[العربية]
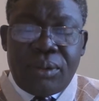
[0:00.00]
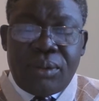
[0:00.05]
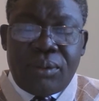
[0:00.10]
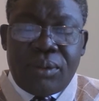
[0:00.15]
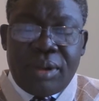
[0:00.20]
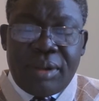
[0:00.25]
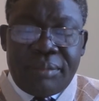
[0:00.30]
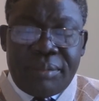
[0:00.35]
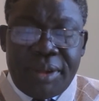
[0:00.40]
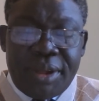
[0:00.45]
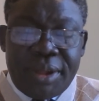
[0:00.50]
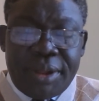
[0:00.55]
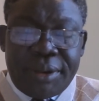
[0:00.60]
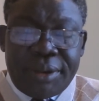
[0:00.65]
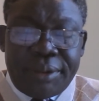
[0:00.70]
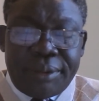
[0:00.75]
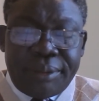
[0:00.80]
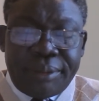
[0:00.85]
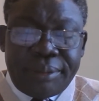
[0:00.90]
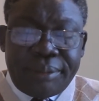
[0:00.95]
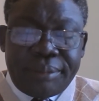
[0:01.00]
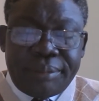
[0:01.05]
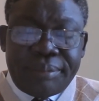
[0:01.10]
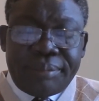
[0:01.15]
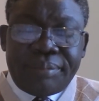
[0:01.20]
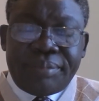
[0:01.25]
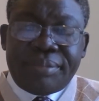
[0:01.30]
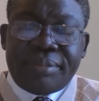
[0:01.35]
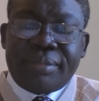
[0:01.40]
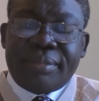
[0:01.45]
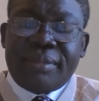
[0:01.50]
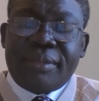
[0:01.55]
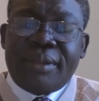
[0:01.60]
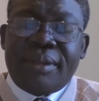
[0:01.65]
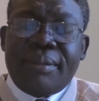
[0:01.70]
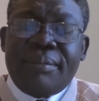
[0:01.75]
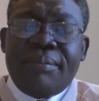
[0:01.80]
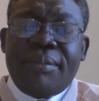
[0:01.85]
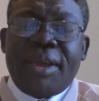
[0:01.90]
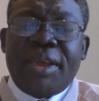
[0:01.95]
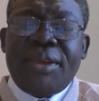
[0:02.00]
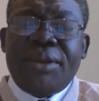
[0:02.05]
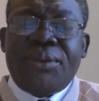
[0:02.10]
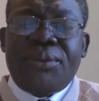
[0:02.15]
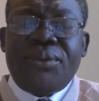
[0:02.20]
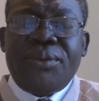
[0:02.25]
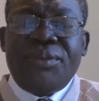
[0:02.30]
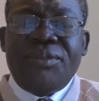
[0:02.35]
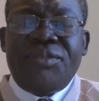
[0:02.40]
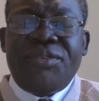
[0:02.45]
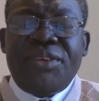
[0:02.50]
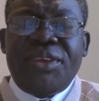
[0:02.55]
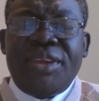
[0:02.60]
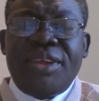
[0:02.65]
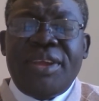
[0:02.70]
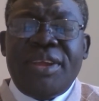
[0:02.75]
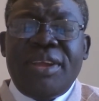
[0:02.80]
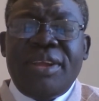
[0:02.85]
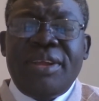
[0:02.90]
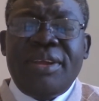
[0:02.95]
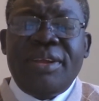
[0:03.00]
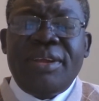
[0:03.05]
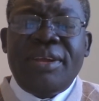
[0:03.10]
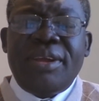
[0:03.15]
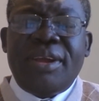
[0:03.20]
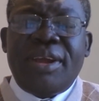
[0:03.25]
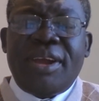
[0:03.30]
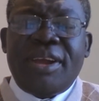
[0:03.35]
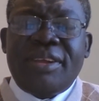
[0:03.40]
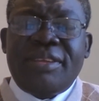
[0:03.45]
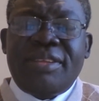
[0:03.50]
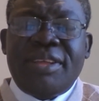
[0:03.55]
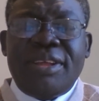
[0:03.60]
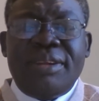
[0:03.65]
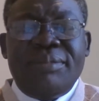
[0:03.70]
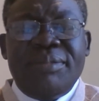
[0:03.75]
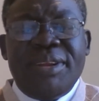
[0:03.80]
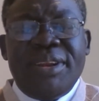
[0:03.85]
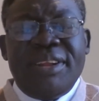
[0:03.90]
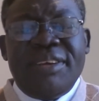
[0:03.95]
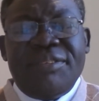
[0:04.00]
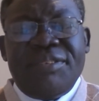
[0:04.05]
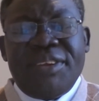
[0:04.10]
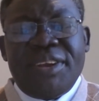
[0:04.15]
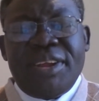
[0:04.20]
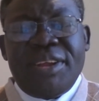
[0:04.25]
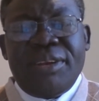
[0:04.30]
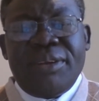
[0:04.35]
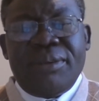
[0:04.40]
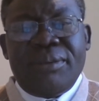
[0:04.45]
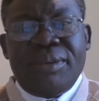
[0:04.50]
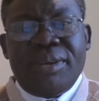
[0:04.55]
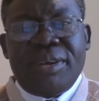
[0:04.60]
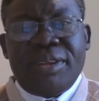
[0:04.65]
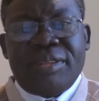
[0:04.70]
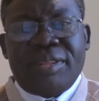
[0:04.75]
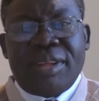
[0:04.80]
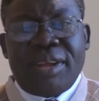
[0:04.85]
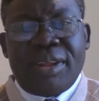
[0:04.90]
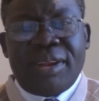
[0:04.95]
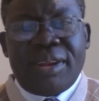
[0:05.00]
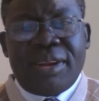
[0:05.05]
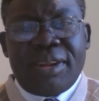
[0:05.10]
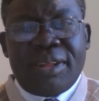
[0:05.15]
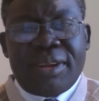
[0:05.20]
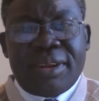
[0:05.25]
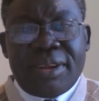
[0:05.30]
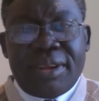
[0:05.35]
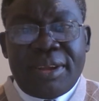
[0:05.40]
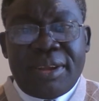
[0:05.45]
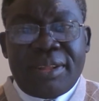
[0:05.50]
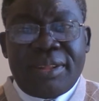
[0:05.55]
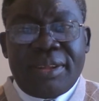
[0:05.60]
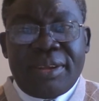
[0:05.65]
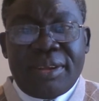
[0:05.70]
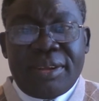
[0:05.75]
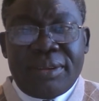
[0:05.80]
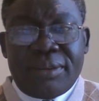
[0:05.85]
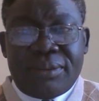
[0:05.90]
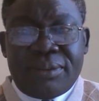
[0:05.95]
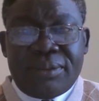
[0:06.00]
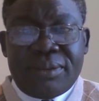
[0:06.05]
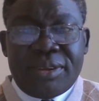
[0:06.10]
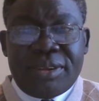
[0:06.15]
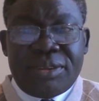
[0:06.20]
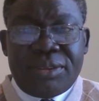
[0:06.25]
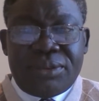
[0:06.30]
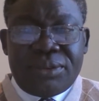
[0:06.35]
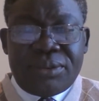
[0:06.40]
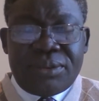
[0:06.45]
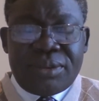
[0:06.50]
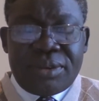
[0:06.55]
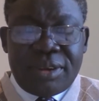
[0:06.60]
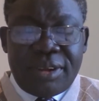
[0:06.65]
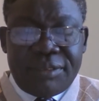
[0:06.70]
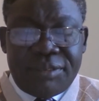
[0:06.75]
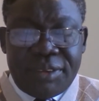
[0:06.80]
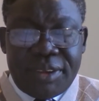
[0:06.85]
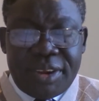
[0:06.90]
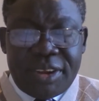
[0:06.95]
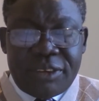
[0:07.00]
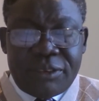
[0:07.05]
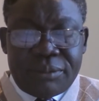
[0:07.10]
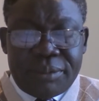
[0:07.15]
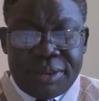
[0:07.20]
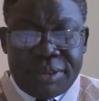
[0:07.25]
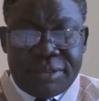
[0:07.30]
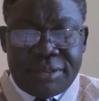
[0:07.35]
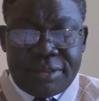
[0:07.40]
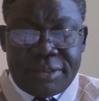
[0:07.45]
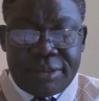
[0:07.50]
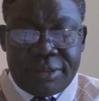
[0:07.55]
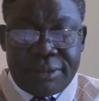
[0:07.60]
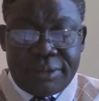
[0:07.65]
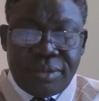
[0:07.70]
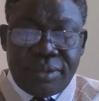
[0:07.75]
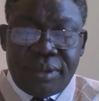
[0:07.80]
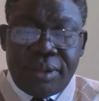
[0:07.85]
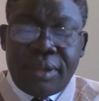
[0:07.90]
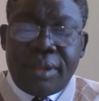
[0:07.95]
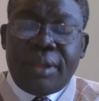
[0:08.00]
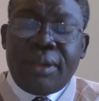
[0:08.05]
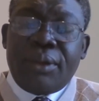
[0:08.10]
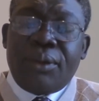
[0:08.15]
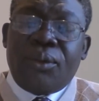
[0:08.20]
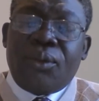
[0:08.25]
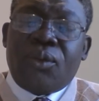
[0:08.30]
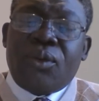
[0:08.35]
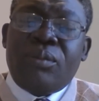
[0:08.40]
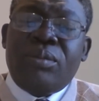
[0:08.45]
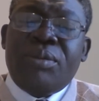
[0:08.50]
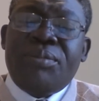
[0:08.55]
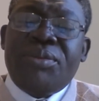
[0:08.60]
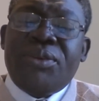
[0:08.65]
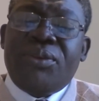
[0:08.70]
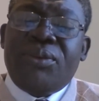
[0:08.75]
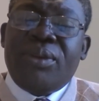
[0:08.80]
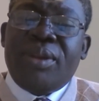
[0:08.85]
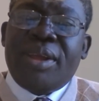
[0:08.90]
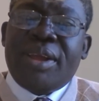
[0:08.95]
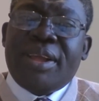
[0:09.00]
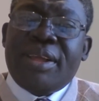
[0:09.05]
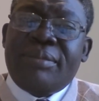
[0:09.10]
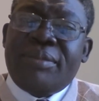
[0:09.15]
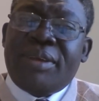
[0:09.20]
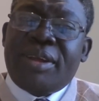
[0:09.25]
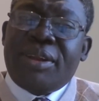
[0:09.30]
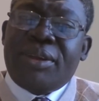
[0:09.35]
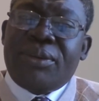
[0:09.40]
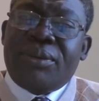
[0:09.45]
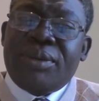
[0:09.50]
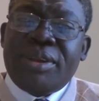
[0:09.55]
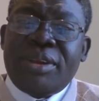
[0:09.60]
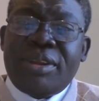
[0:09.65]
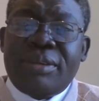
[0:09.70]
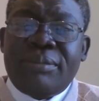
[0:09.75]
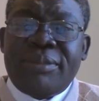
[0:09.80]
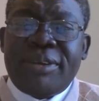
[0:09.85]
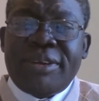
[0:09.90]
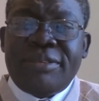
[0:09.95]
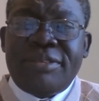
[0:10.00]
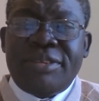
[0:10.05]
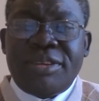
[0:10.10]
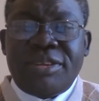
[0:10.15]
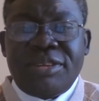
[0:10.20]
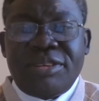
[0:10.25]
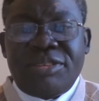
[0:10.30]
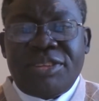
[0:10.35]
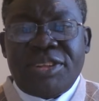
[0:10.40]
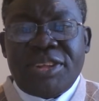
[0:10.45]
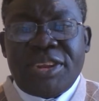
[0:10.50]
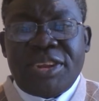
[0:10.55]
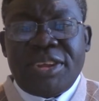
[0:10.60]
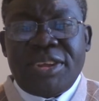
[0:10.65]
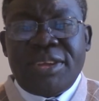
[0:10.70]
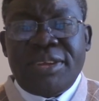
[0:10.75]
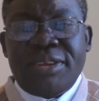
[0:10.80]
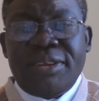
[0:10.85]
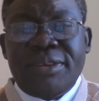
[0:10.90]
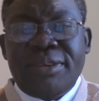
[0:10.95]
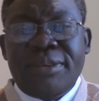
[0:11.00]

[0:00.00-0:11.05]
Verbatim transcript: كمان ما يكون في أكثر من نفرين لو أنت طالع للرياضة إذا كون انتو نفرين بس حكومة بيقول لك كمان لو أنت ماشي تشتري